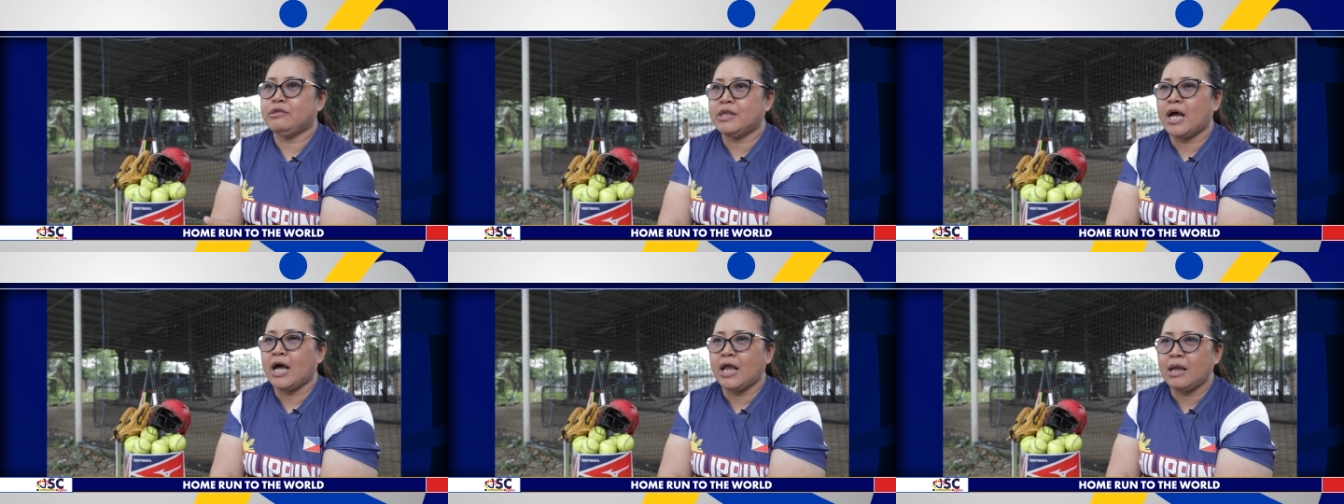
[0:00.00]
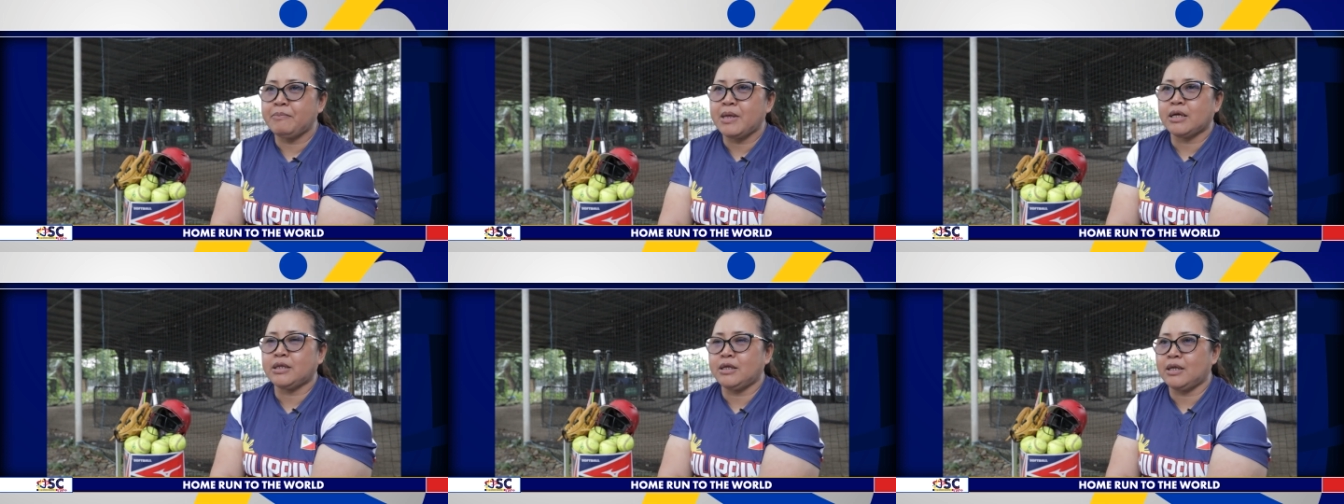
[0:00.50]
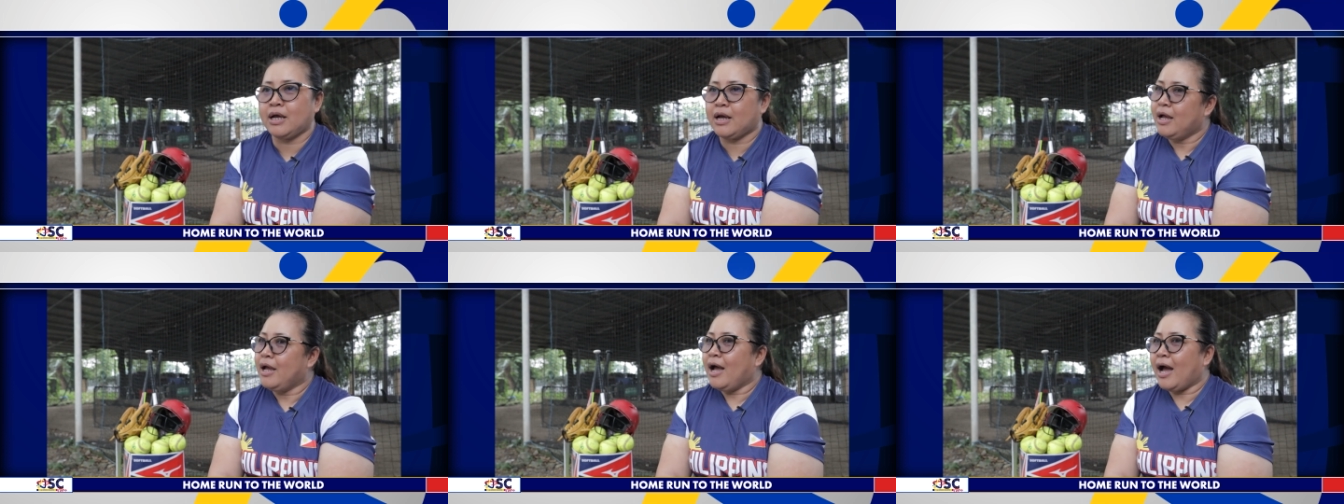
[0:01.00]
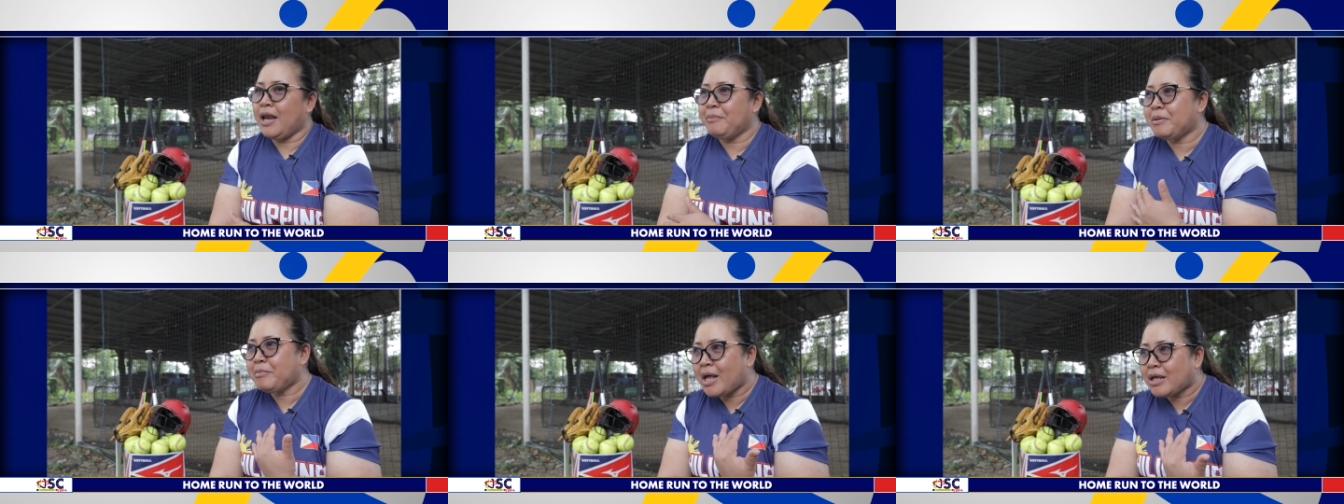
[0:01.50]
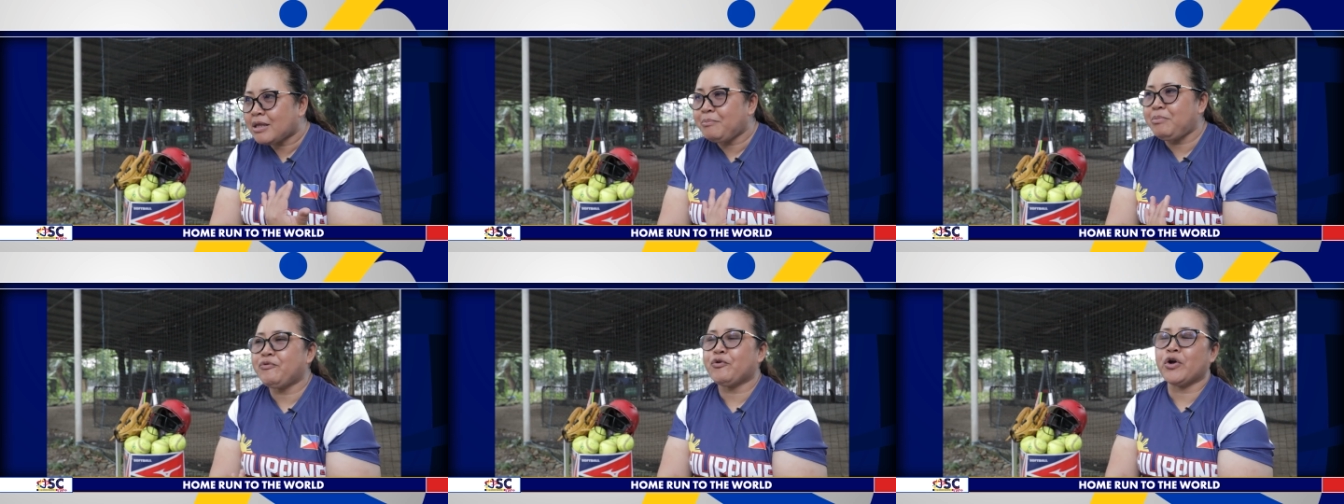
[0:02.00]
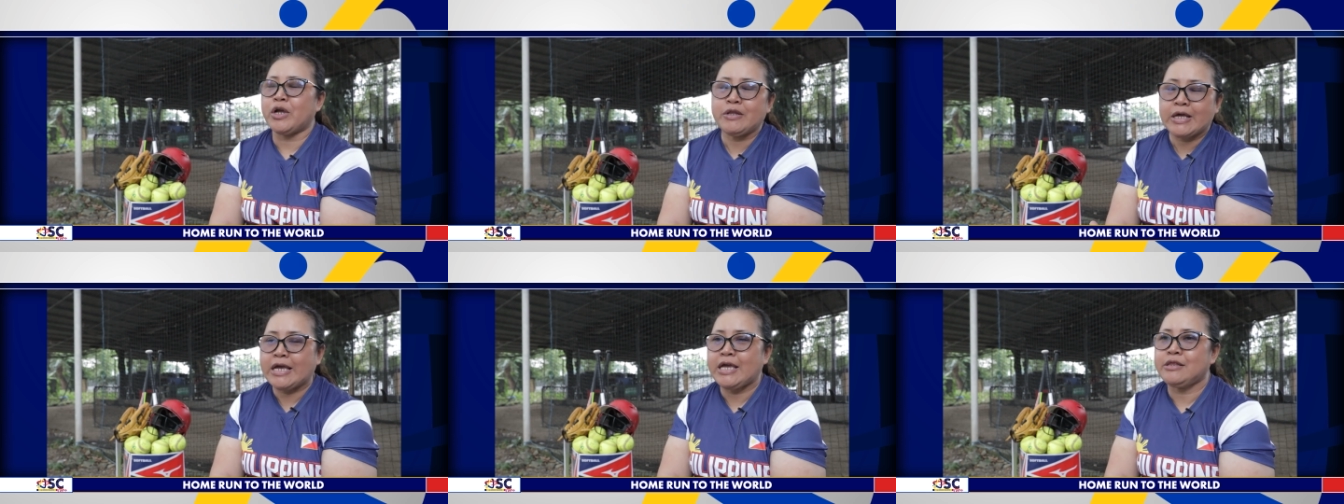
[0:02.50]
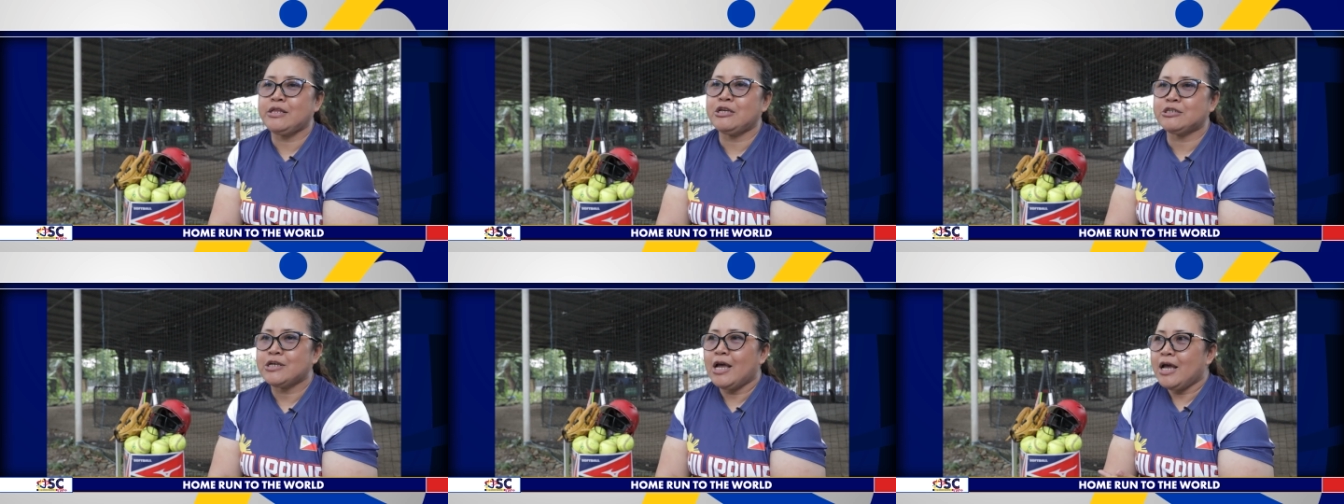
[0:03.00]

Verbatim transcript: Na alam natin na, alam na natin before in the 80s,